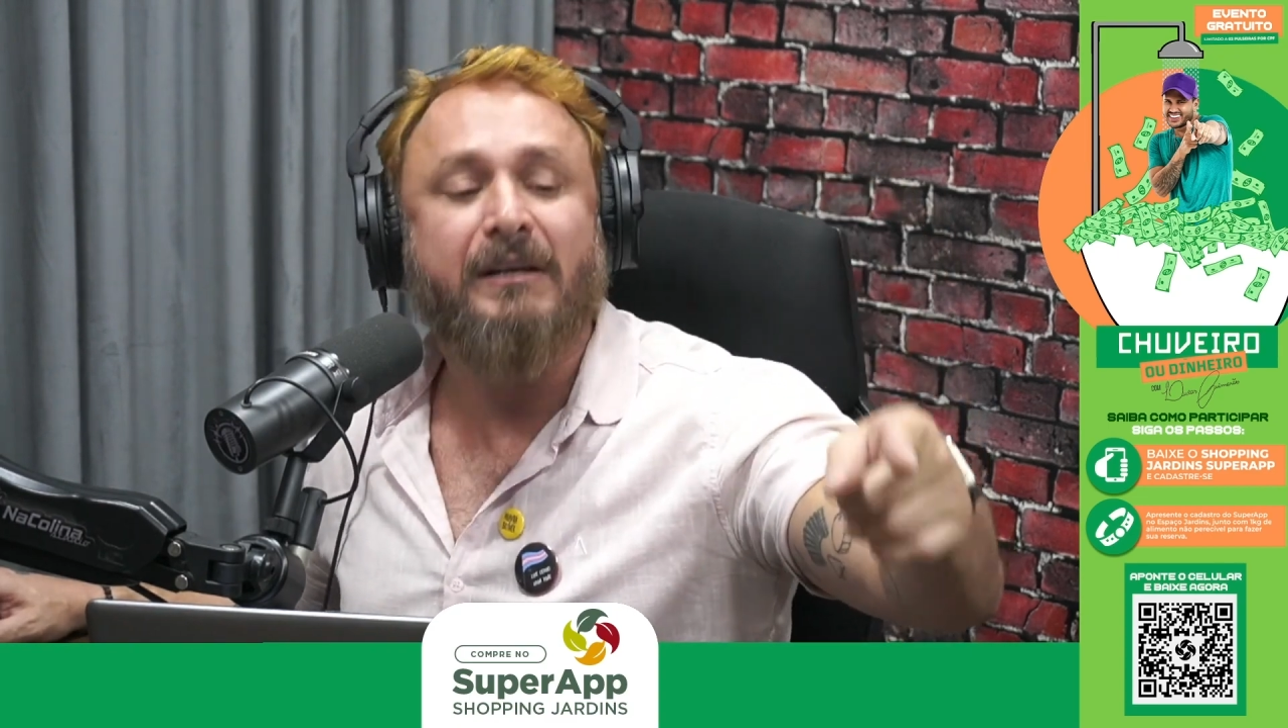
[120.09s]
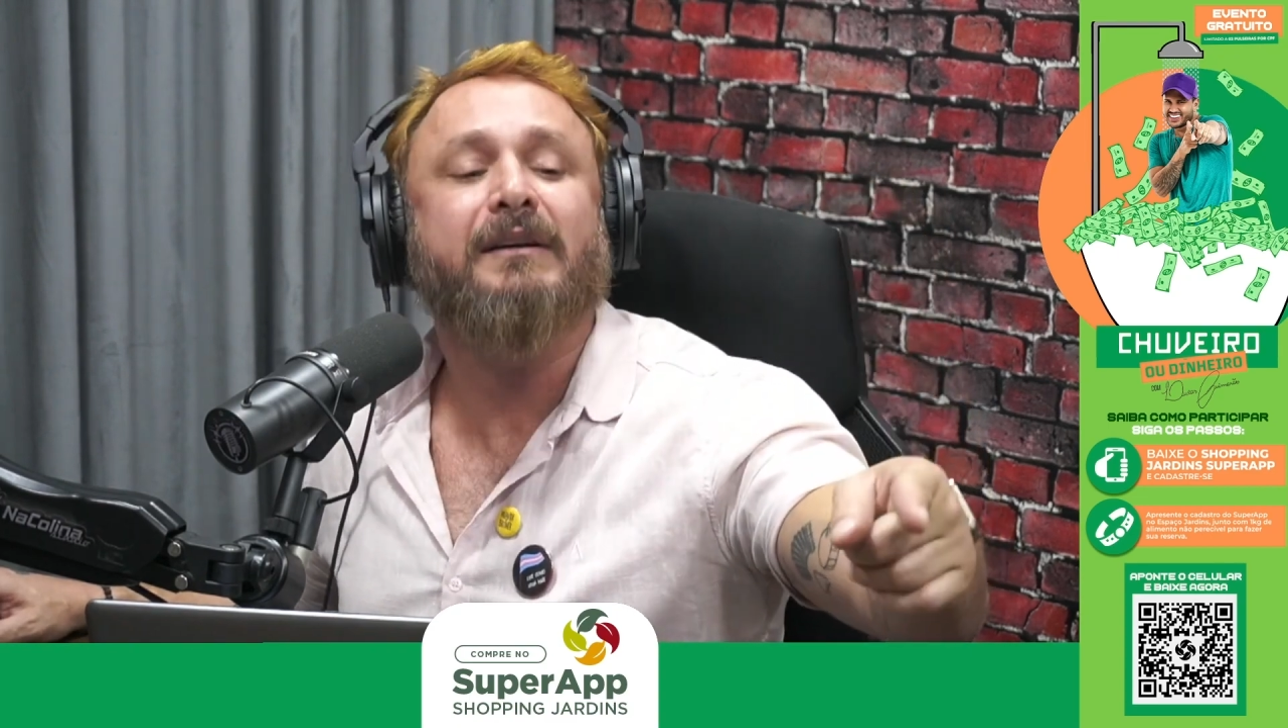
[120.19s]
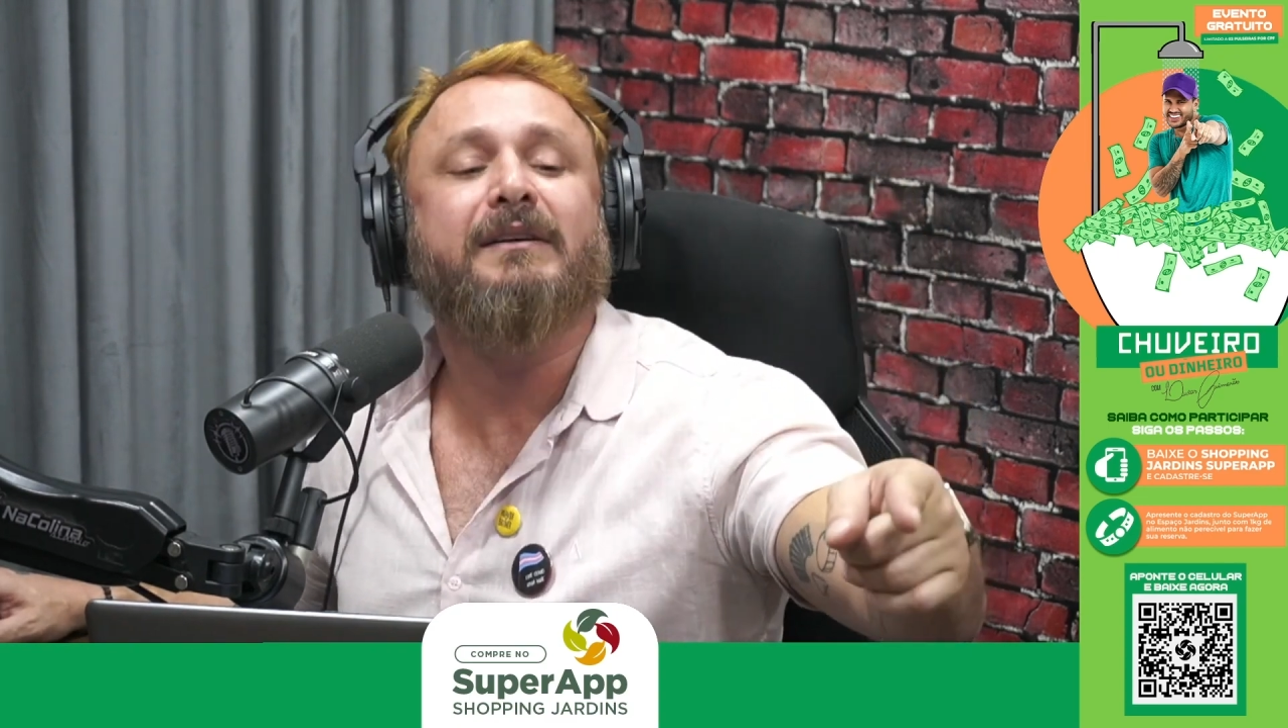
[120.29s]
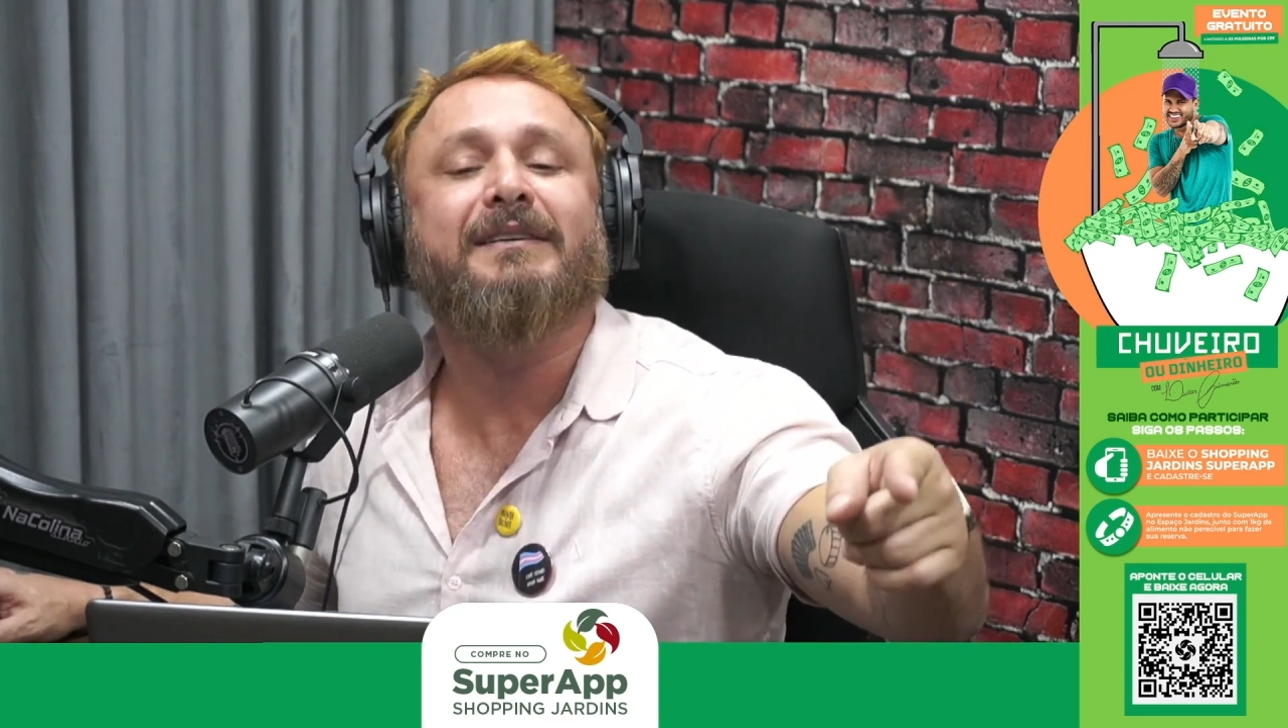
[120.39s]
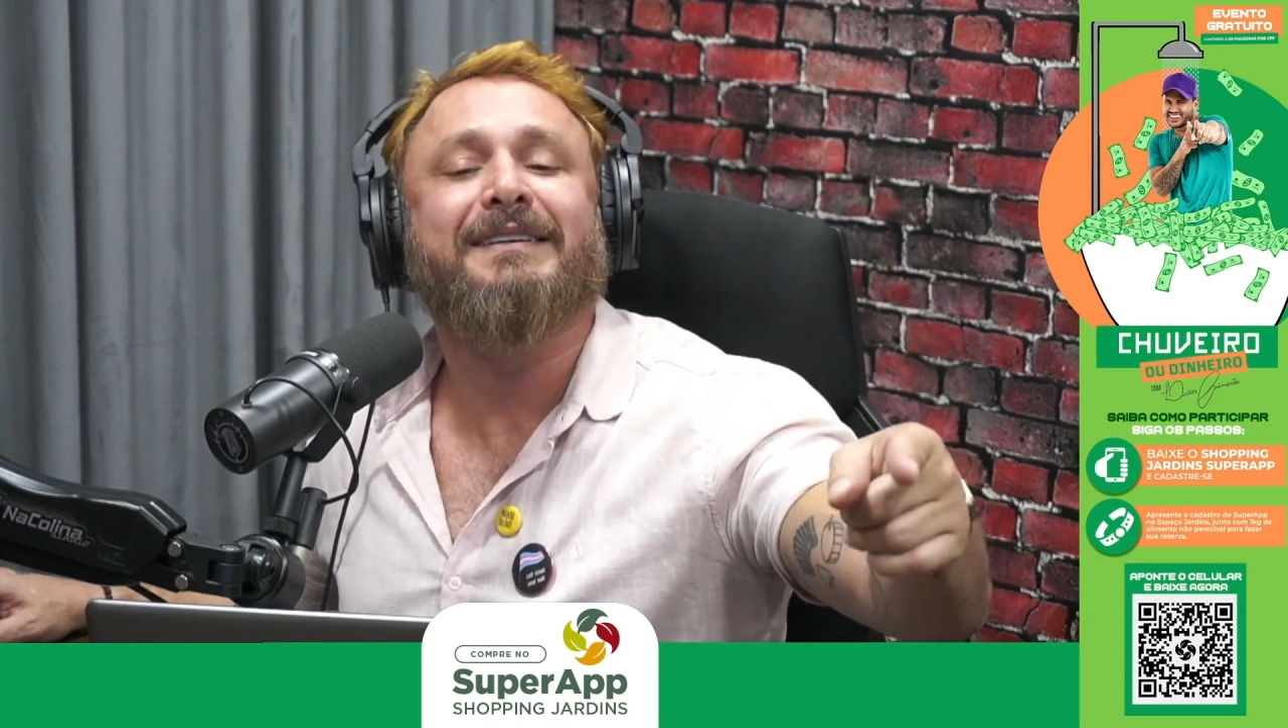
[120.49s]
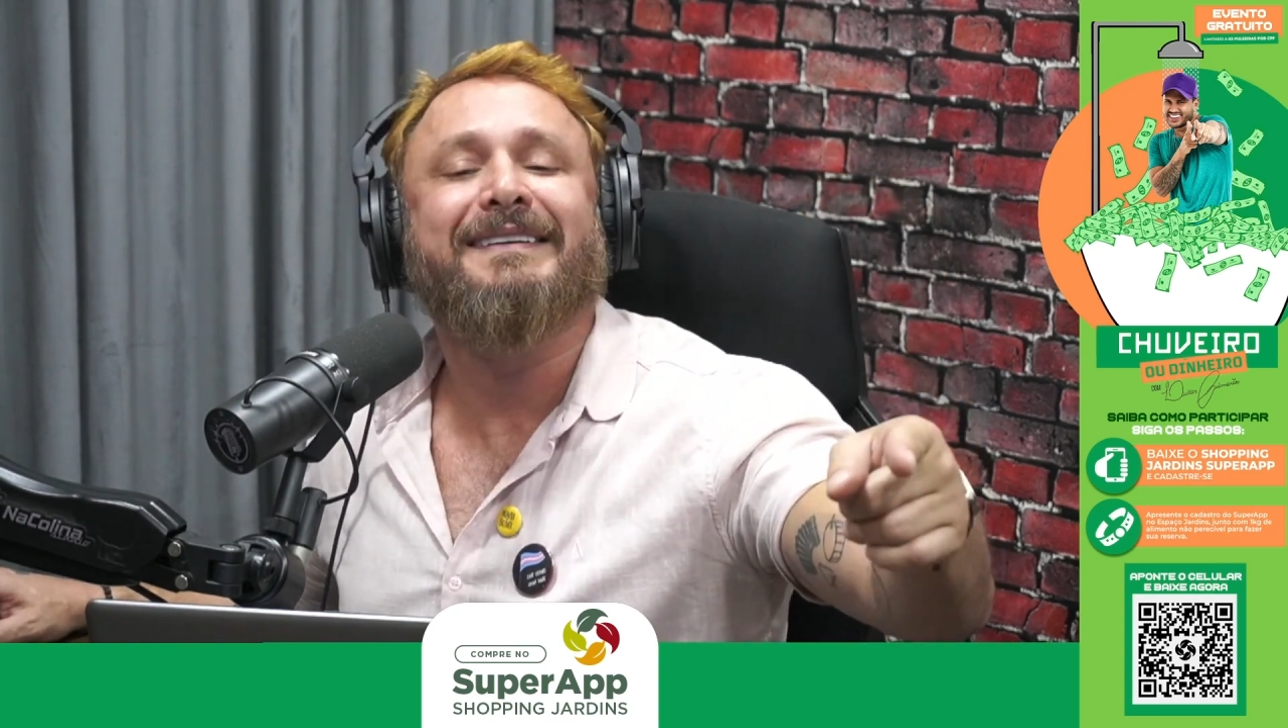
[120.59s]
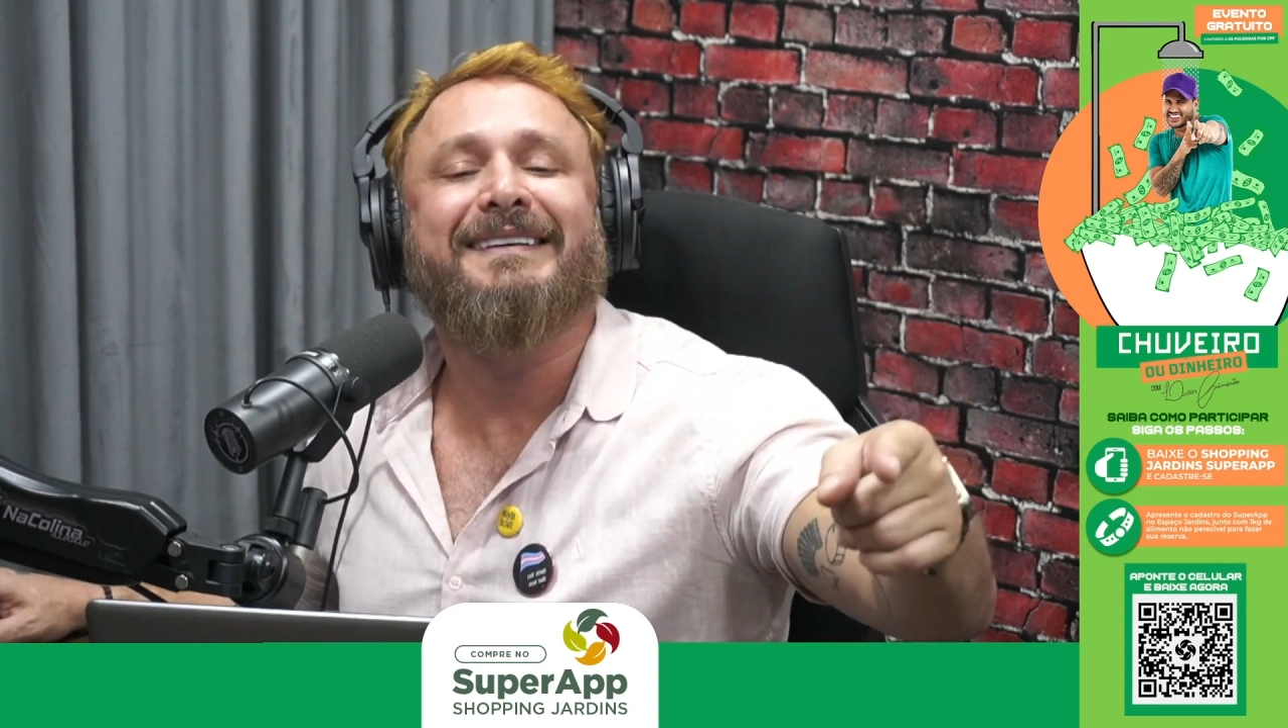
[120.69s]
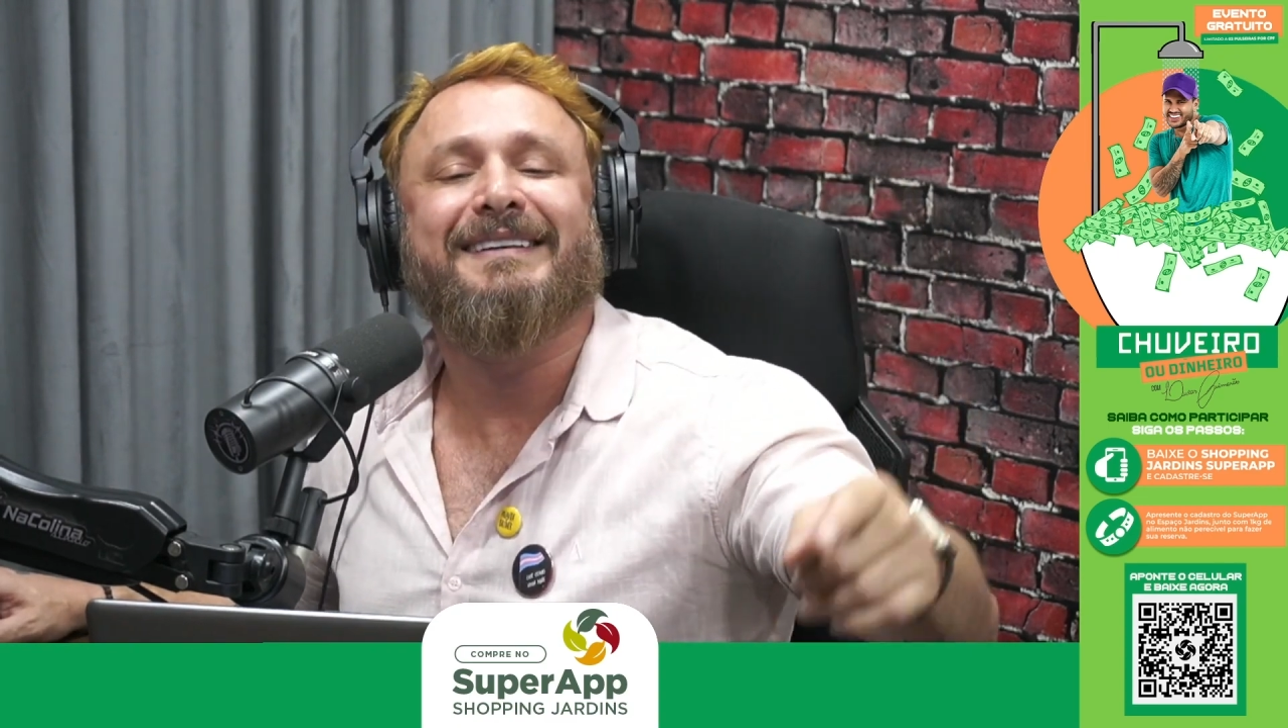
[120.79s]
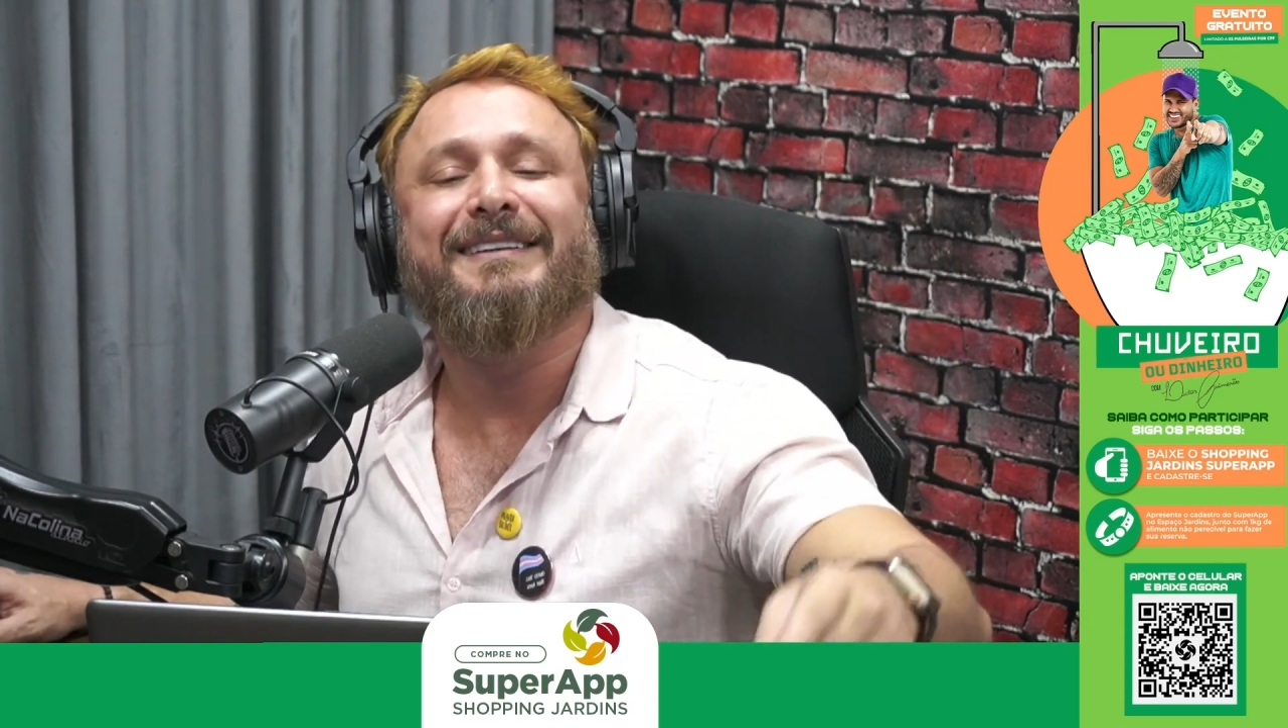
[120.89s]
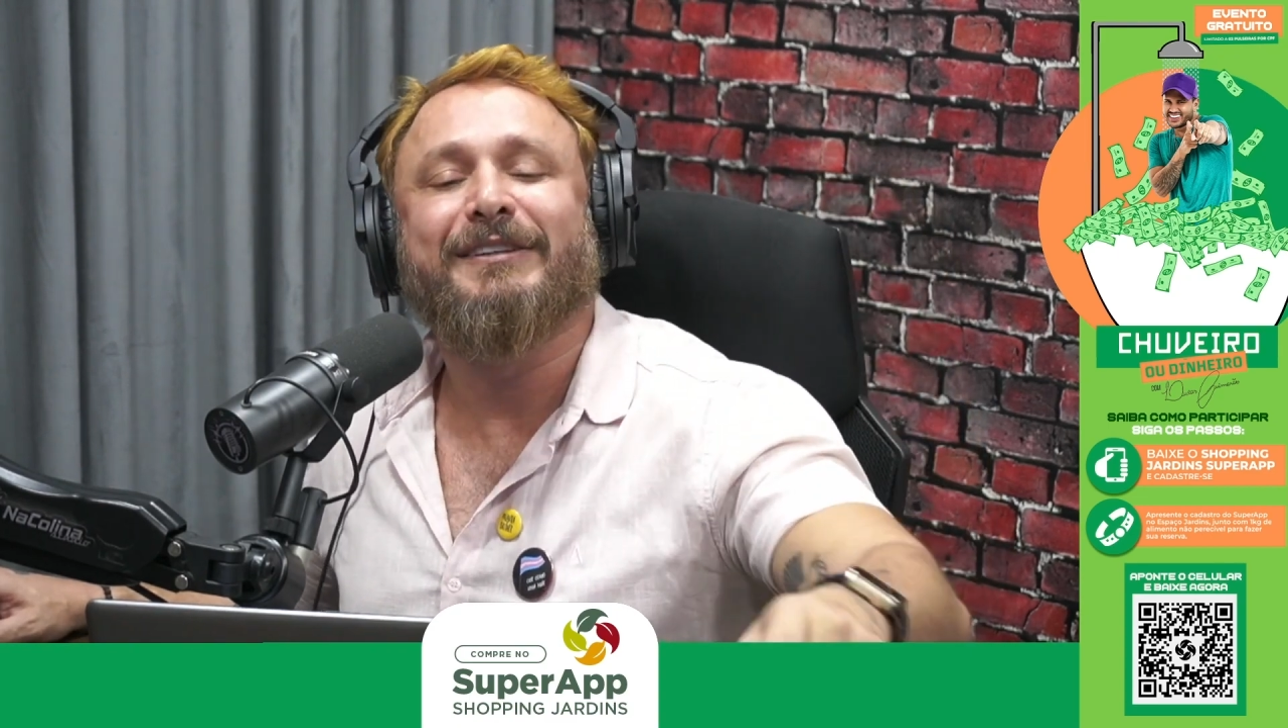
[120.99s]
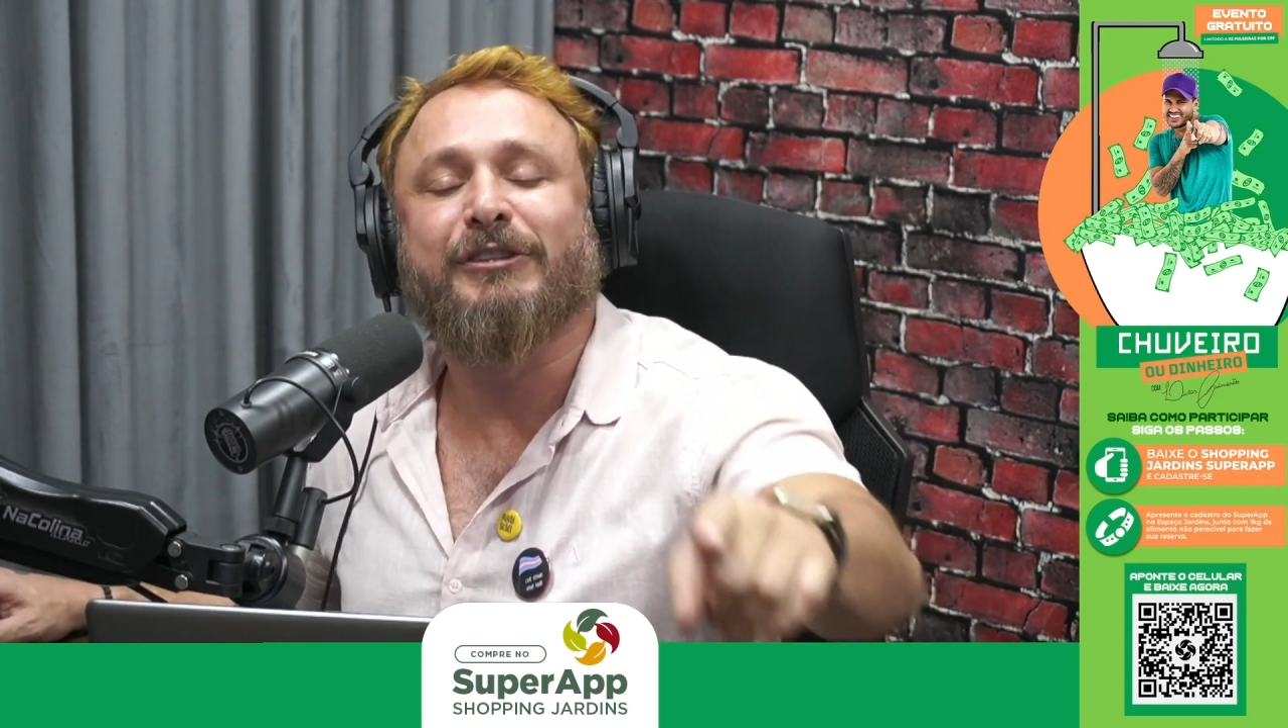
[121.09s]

Chegou aí.